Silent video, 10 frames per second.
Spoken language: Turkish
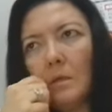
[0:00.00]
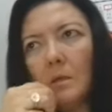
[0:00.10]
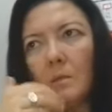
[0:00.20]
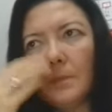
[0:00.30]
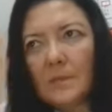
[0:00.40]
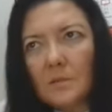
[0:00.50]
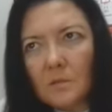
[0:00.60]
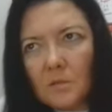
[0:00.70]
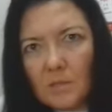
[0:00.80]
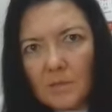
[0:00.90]
Ee,
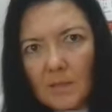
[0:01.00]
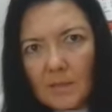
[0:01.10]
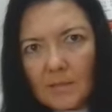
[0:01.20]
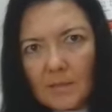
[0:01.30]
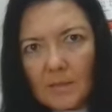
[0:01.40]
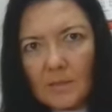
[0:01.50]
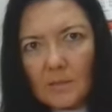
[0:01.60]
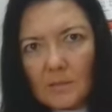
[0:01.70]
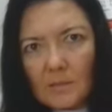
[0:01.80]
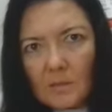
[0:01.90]
bir işte TYT
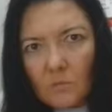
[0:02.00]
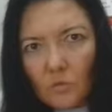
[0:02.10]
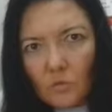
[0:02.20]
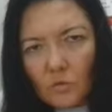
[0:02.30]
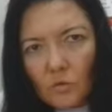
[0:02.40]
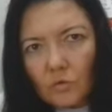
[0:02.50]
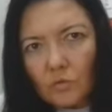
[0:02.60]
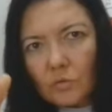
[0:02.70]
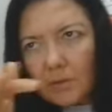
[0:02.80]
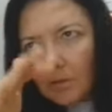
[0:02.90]
sınavı oluyor
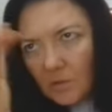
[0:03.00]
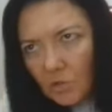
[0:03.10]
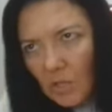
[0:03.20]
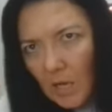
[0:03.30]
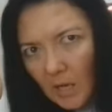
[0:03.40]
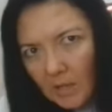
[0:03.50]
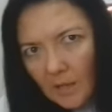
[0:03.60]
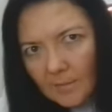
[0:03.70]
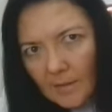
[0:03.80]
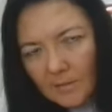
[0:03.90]
ya da işte
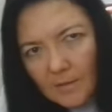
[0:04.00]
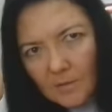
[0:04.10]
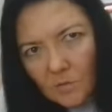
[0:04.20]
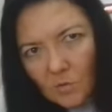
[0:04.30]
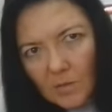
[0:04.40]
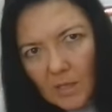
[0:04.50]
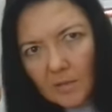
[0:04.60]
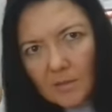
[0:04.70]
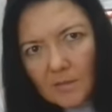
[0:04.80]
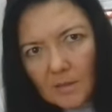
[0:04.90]
alanlardan sözel,